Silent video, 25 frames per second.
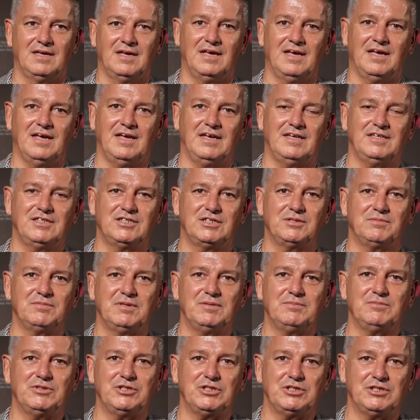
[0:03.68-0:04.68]
E,
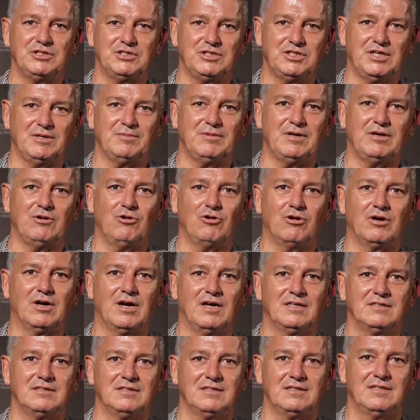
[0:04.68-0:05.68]
ismim Cemal
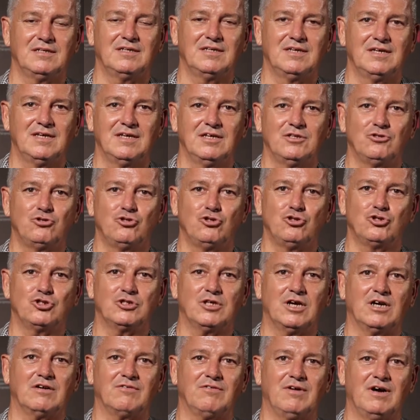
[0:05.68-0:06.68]
Okan.
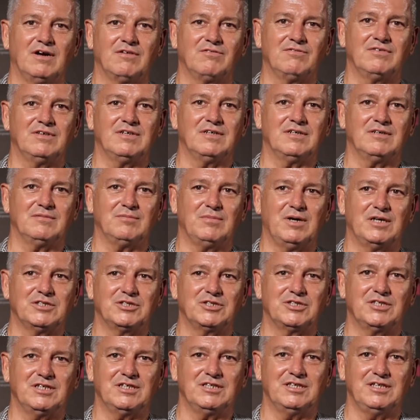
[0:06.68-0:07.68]
TÜRSAK Vakfı
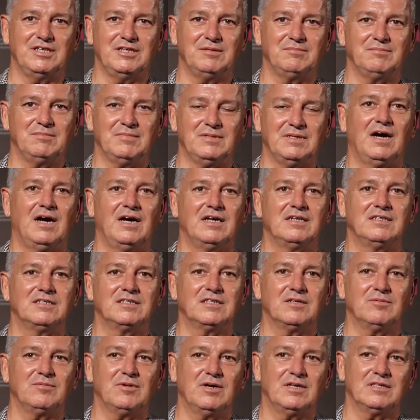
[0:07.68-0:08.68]
Başkanıyım. Aynı
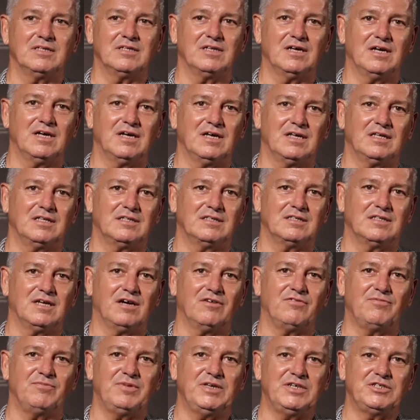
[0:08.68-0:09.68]
zamanda
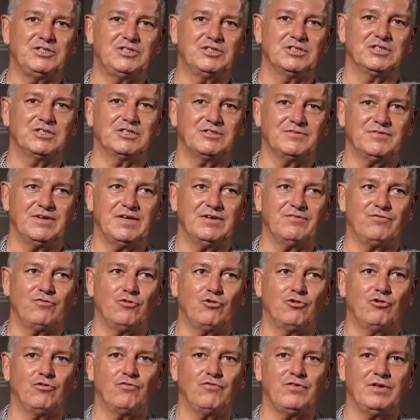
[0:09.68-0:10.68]
Tough Pictures ve
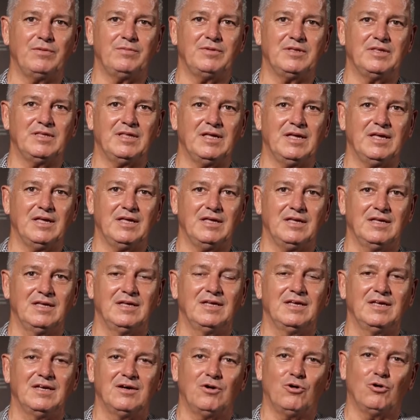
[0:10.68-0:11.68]
Fono filminde
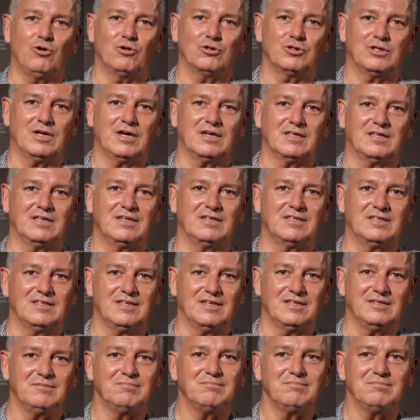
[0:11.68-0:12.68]

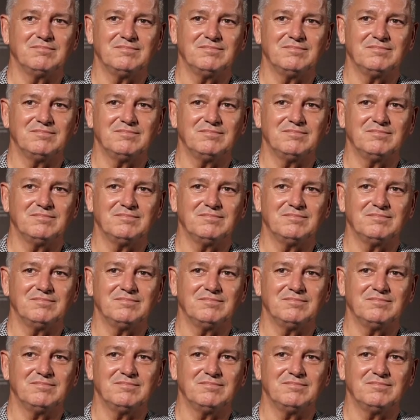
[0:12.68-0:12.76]
ortaklarındanım.